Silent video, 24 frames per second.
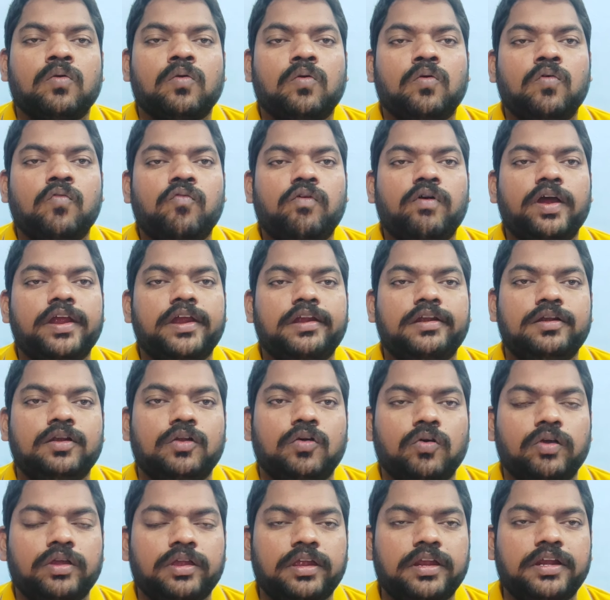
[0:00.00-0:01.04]

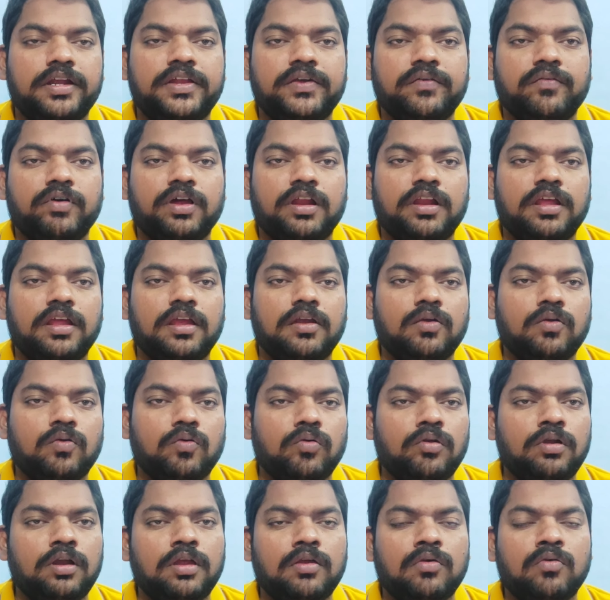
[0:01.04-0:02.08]
కువైట్లో ఇటీవలి
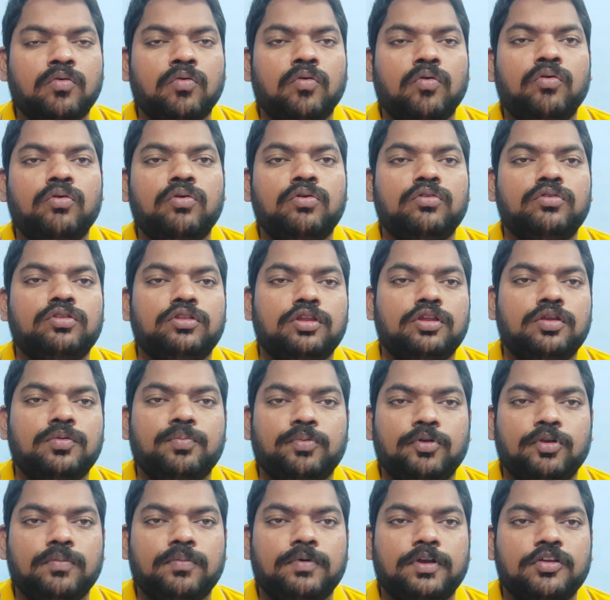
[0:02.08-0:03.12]
కొన్ని కోర్టు
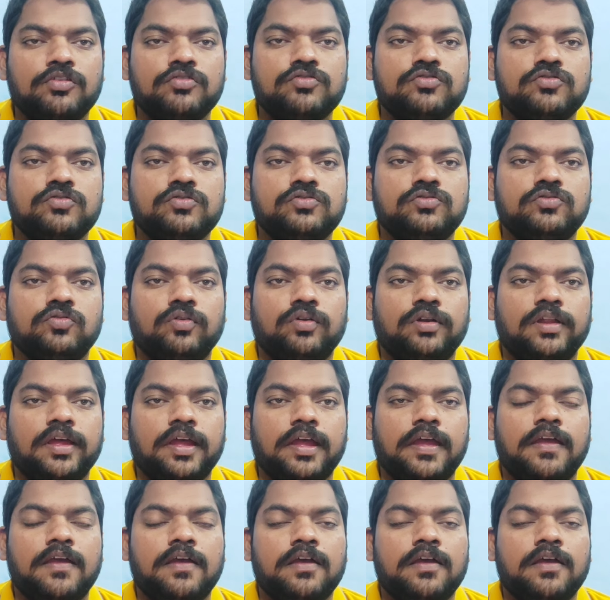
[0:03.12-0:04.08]
తీర్పులు మనం చూసుకుంటే